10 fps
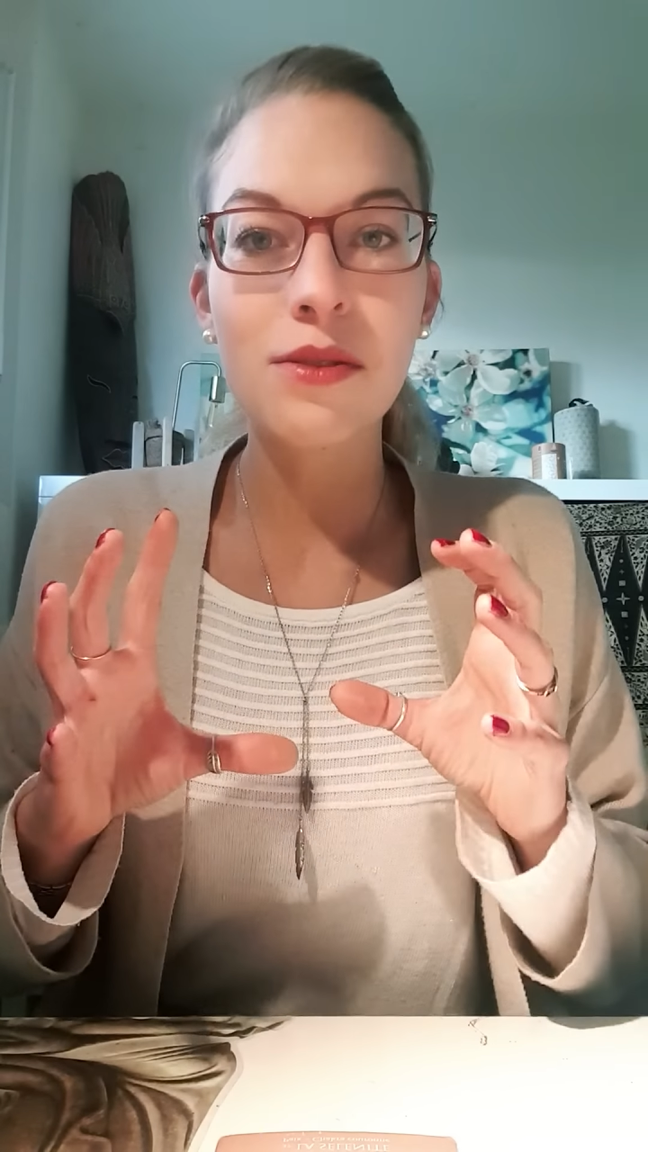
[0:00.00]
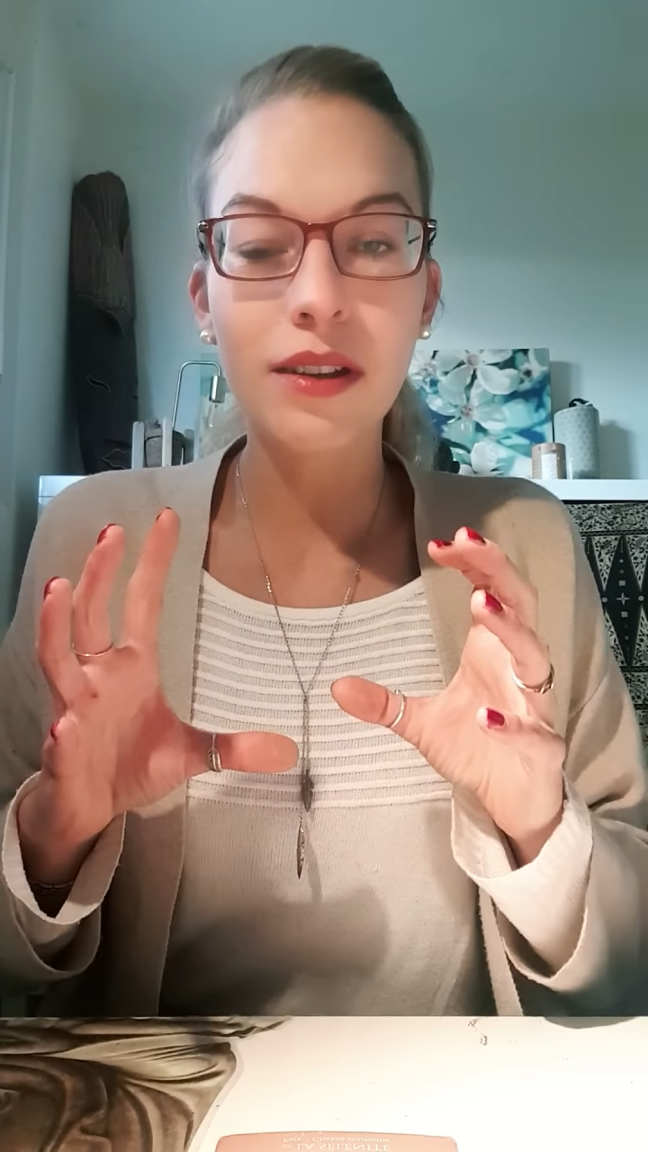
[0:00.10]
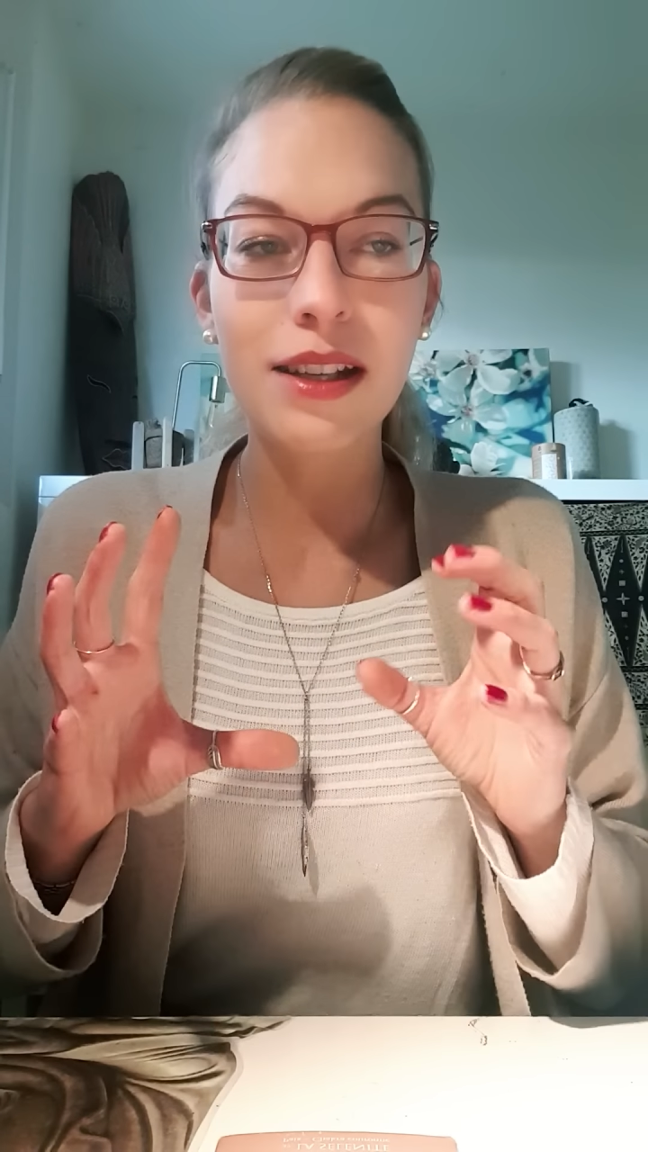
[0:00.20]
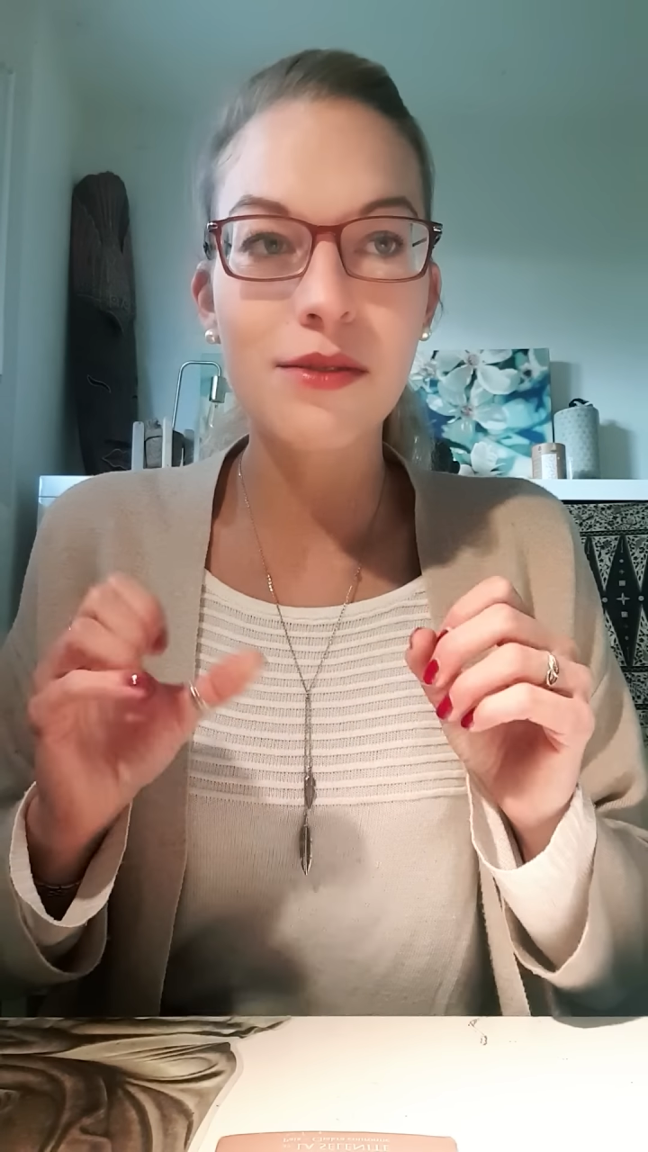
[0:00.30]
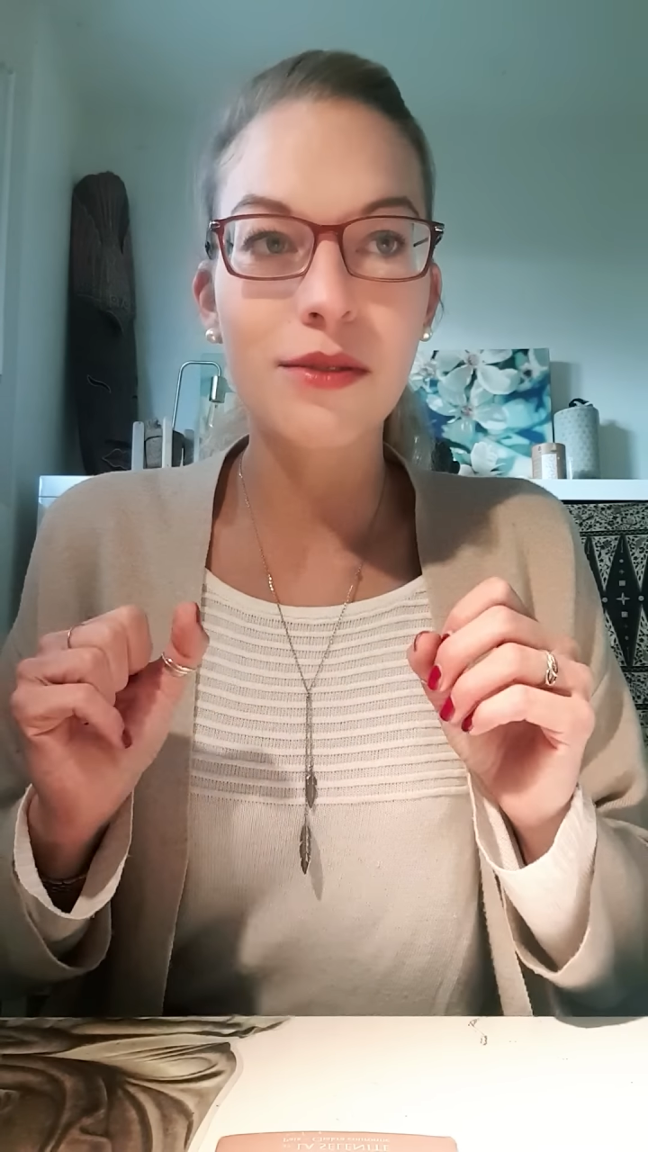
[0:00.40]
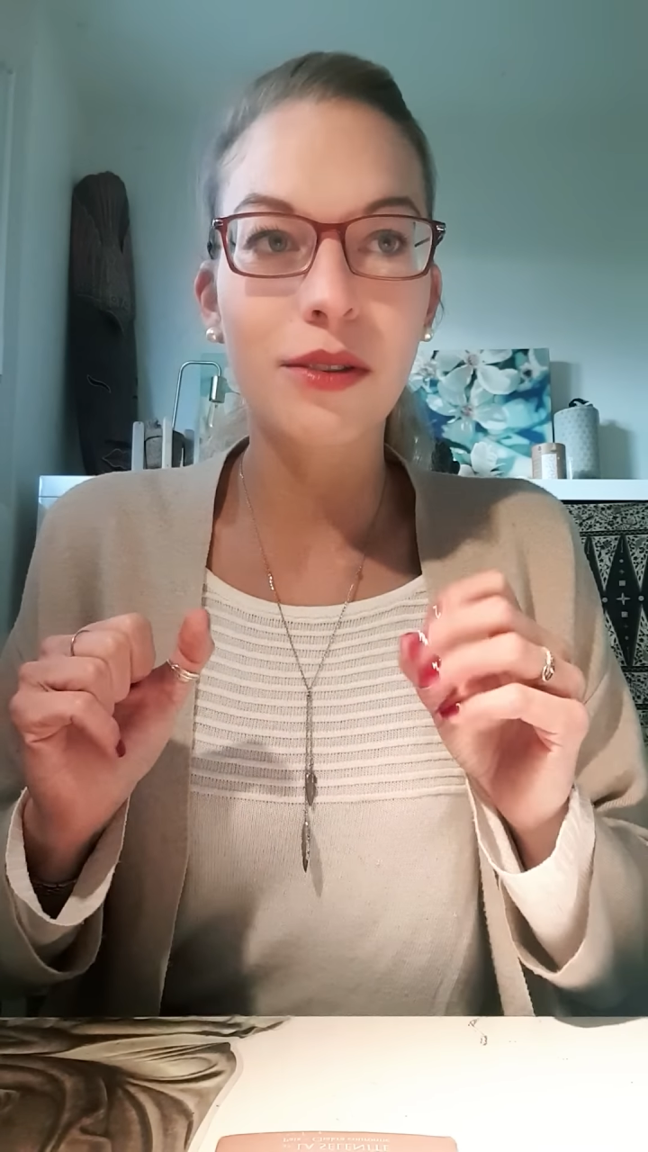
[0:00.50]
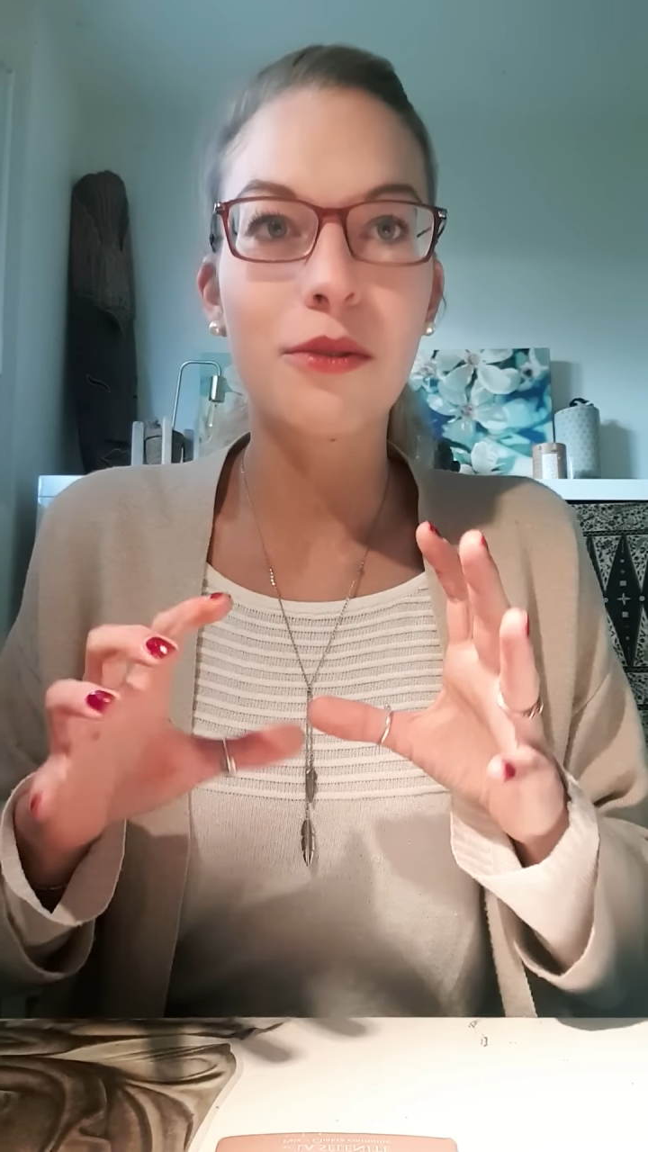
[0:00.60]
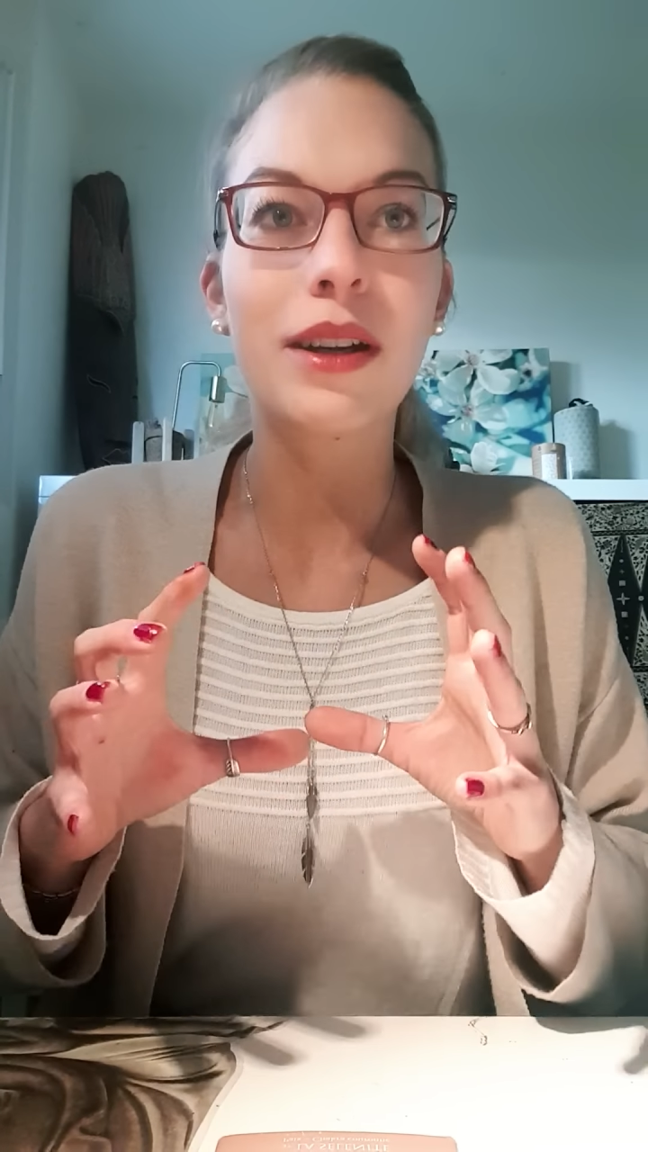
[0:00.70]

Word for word: sur les autres,